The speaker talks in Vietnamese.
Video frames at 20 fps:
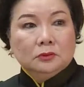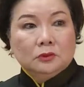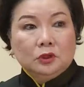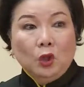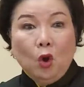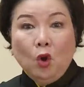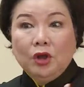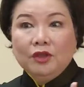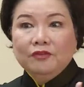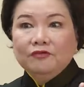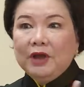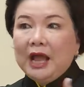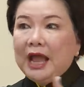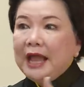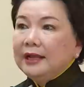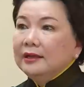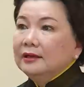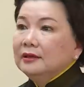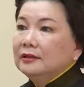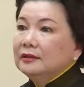Tôi và
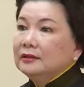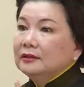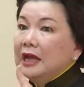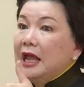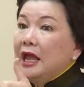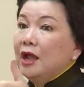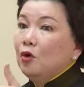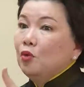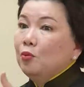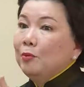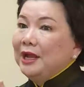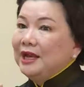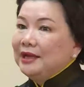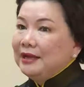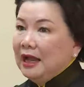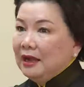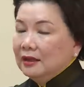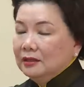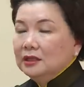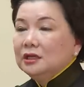anh đều bình
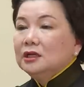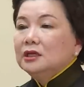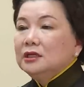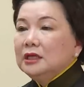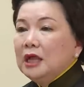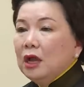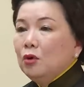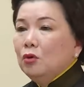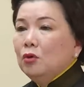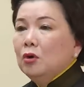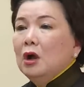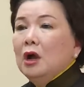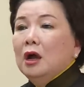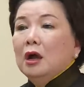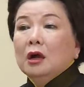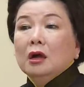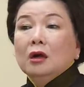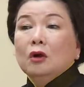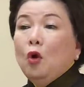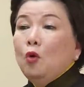đẳng như nhau,
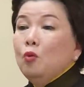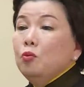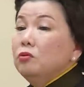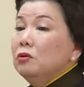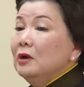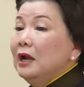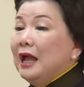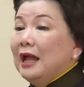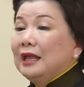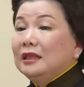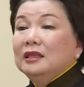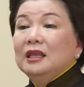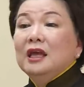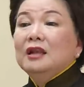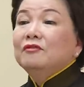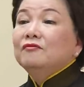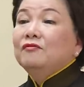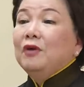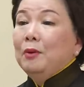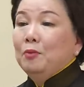cũng là
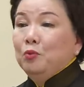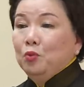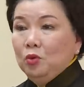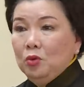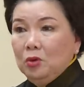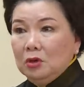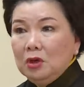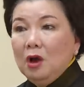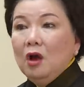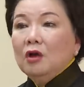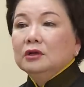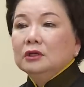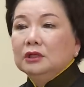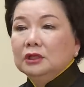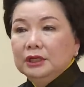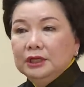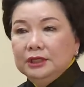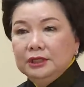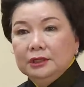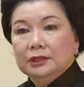nhân phẩm của con
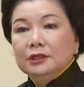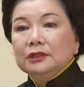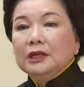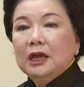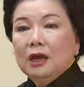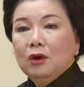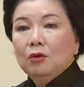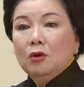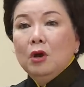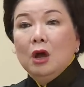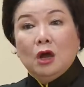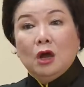người như nhau,